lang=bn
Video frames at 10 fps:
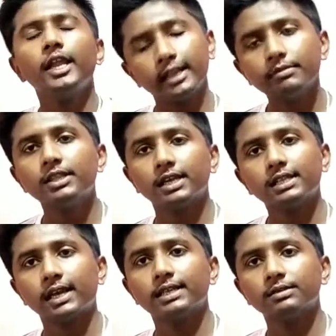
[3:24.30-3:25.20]
এটা আমি
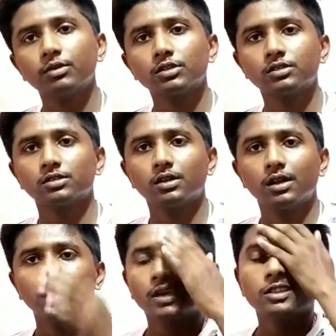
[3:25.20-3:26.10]
দেখতে গেছি বস
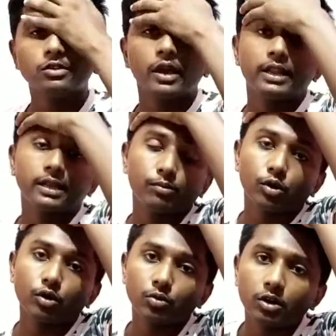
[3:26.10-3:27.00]
কিন্তু এটা
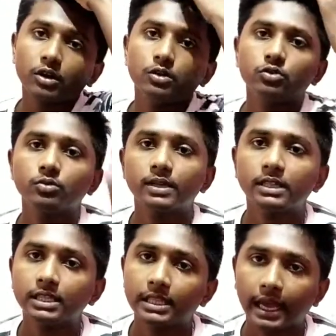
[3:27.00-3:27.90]
বড় বড়
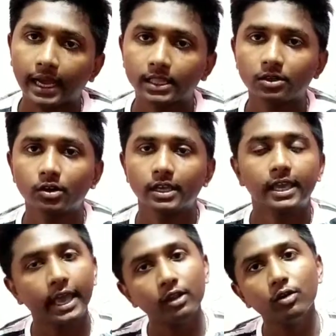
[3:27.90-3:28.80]
ইউটিউবারদের দেখাতে হয়
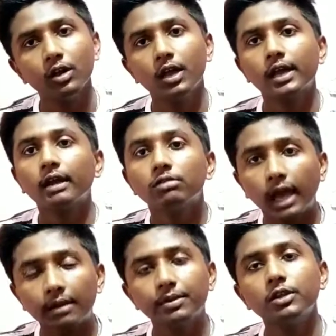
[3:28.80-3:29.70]
কেন কারণ
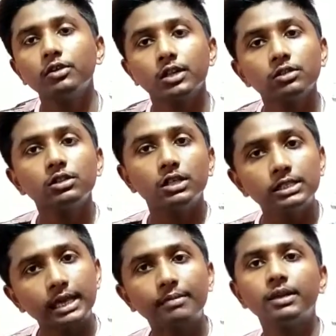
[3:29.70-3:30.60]
তার ভিডিওটা তো তিন
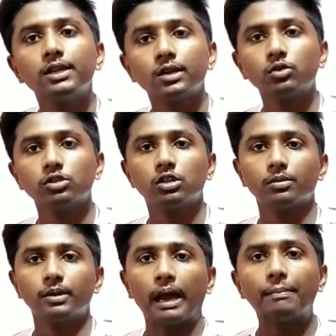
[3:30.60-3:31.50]
চার মিনিটের করতে
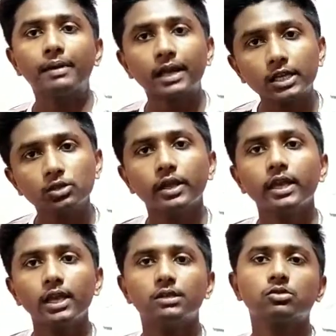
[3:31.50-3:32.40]
হবে আপনাকে তো
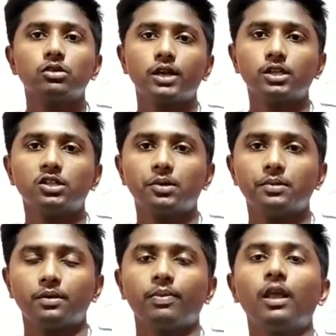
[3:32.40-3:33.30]
এঙ্গেজ করে রাখতে হবে